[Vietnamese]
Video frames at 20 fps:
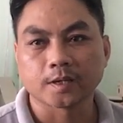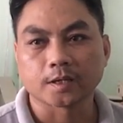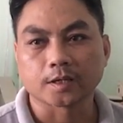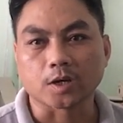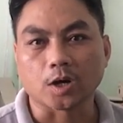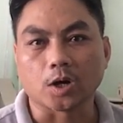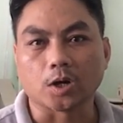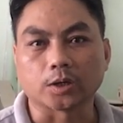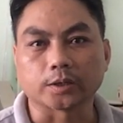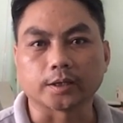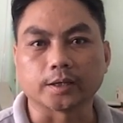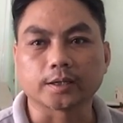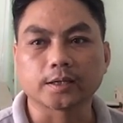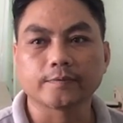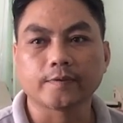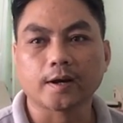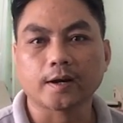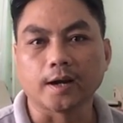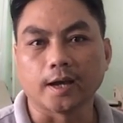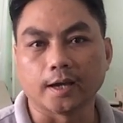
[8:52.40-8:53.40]
Còn những
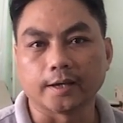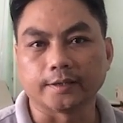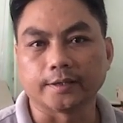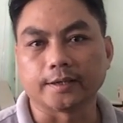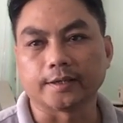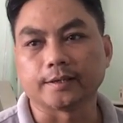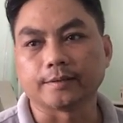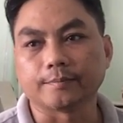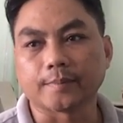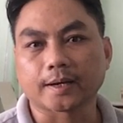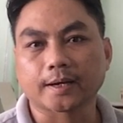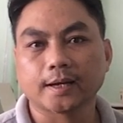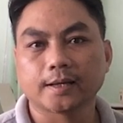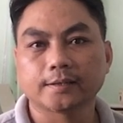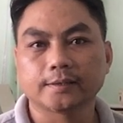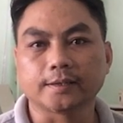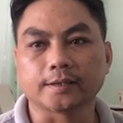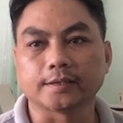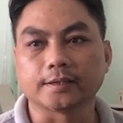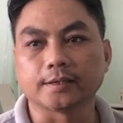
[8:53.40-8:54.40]
cái vấn đề gì mà các
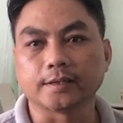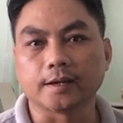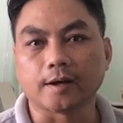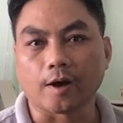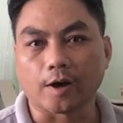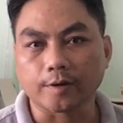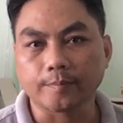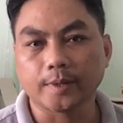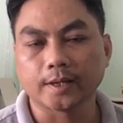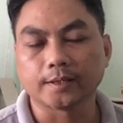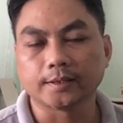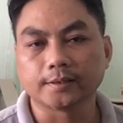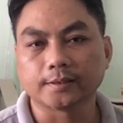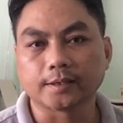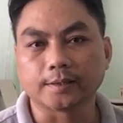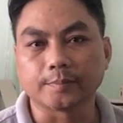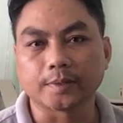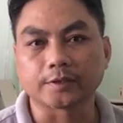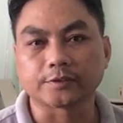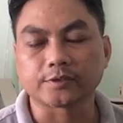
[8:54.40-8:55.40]
anh chị hỏi mình
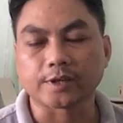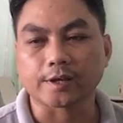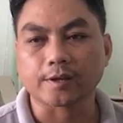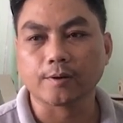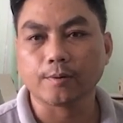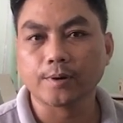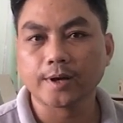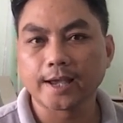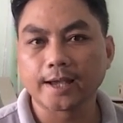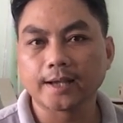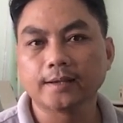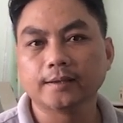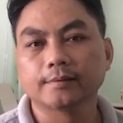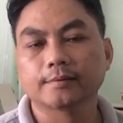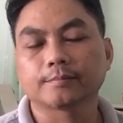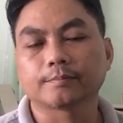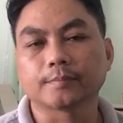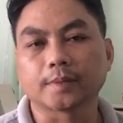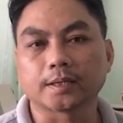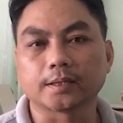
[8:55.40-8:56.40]
thì mình sẽ cố gắng
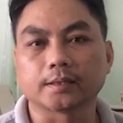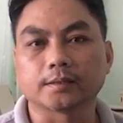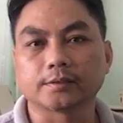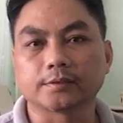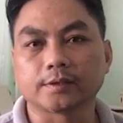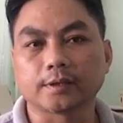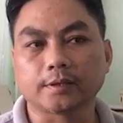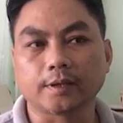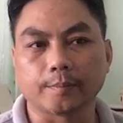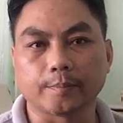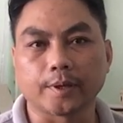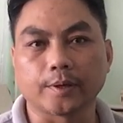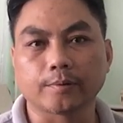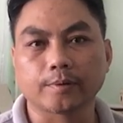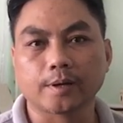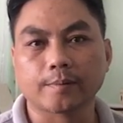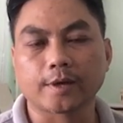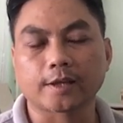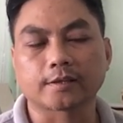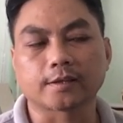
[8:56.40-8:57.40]
mình sẽ tìm hiểu.
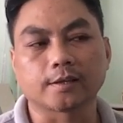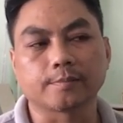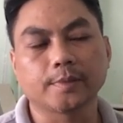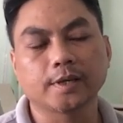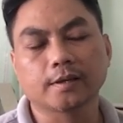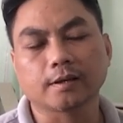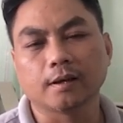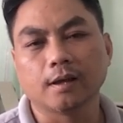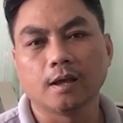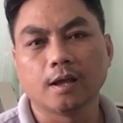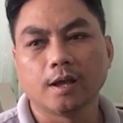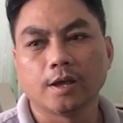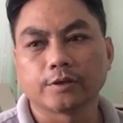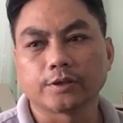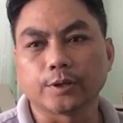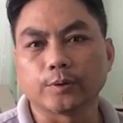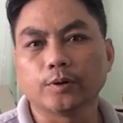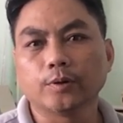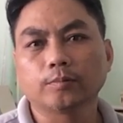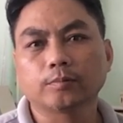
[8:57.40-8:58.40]
Các bạn chỉ biết
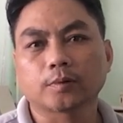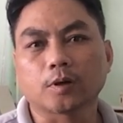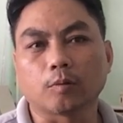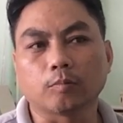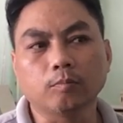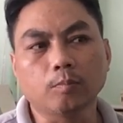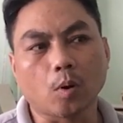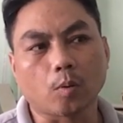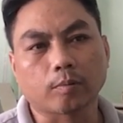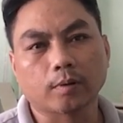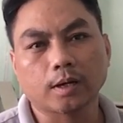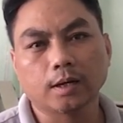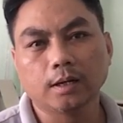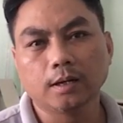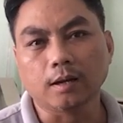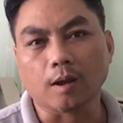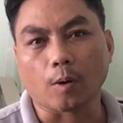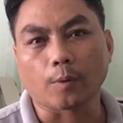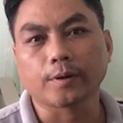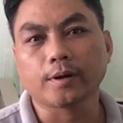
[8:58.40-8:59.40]
nhiều lúc cũng một
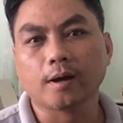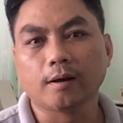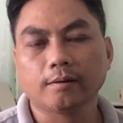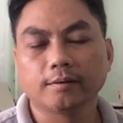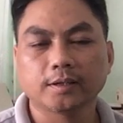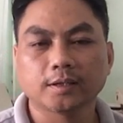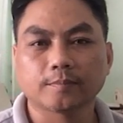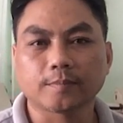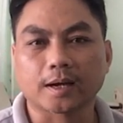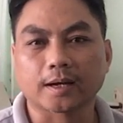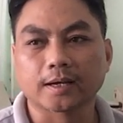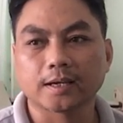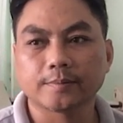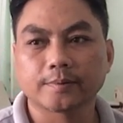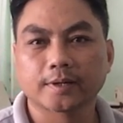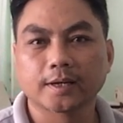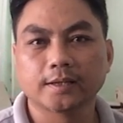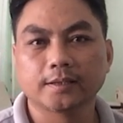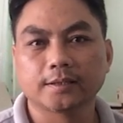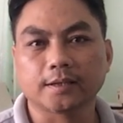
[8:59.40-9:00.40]
cái lỗi đó nhưng mà khi
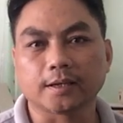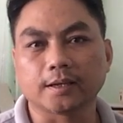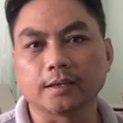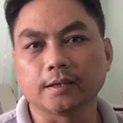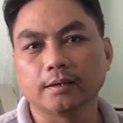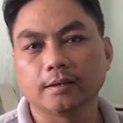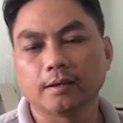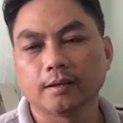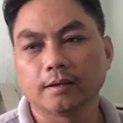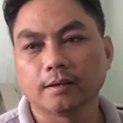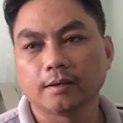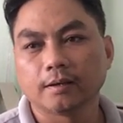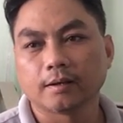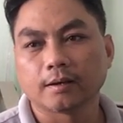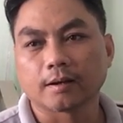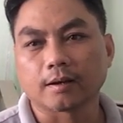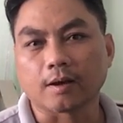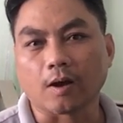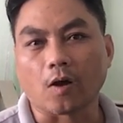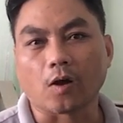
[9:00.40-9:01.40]
mà các anh chị
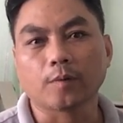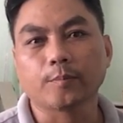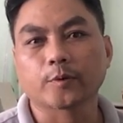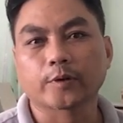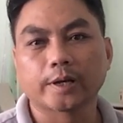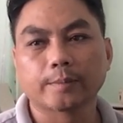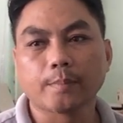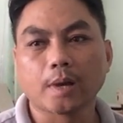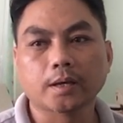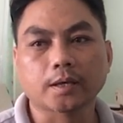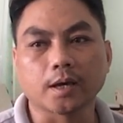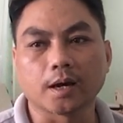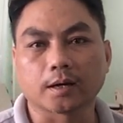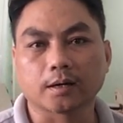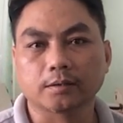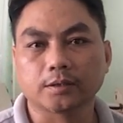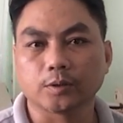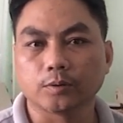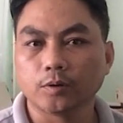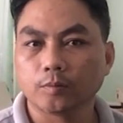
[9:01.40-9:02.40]
hỏi một cái bất chợt
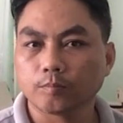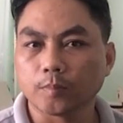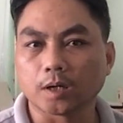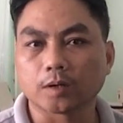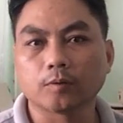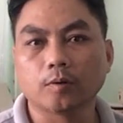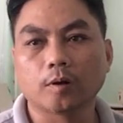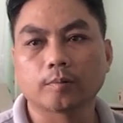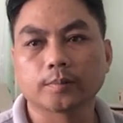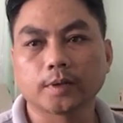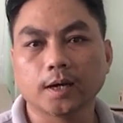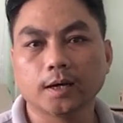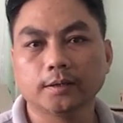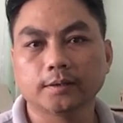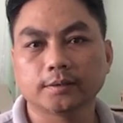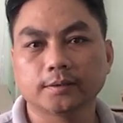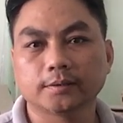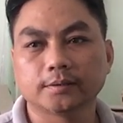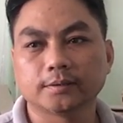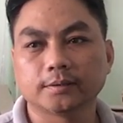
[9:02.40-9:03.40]
nhiều lúc mình cũng không nhớ nữa,